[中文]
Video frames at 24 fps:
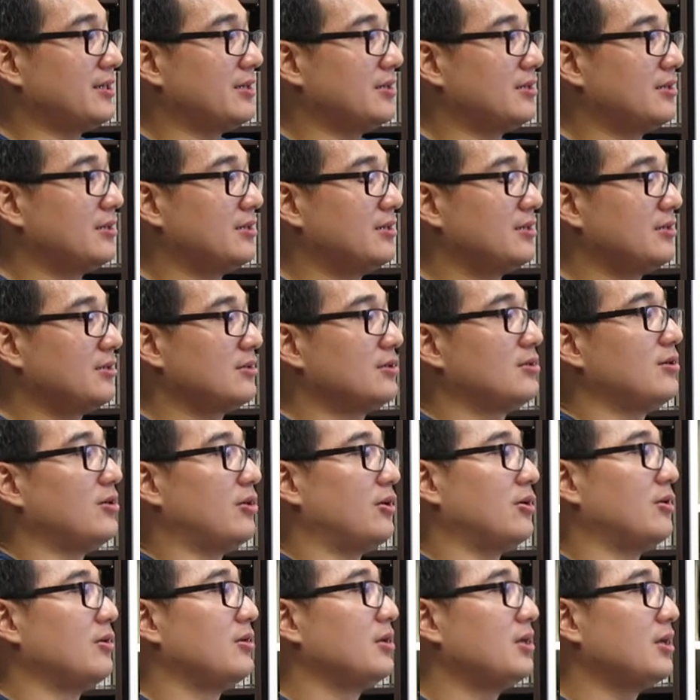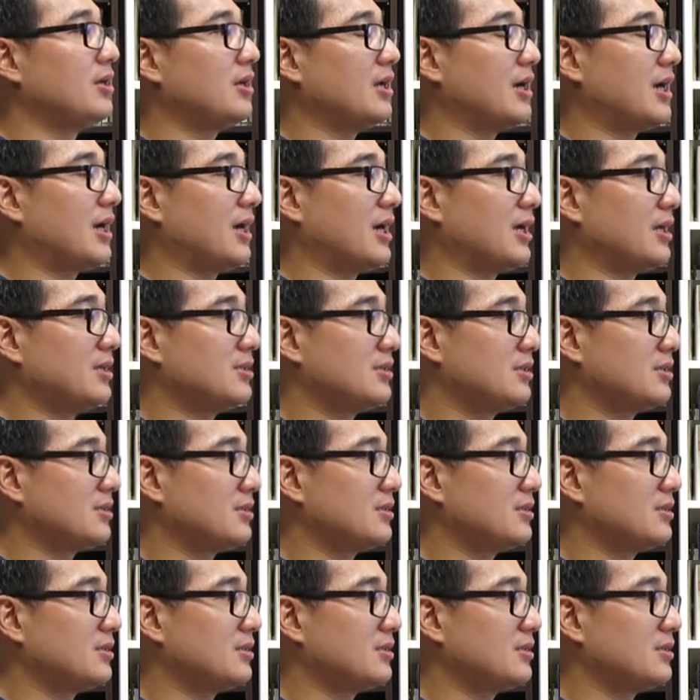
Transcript: 的，嗯嗯、哦啊，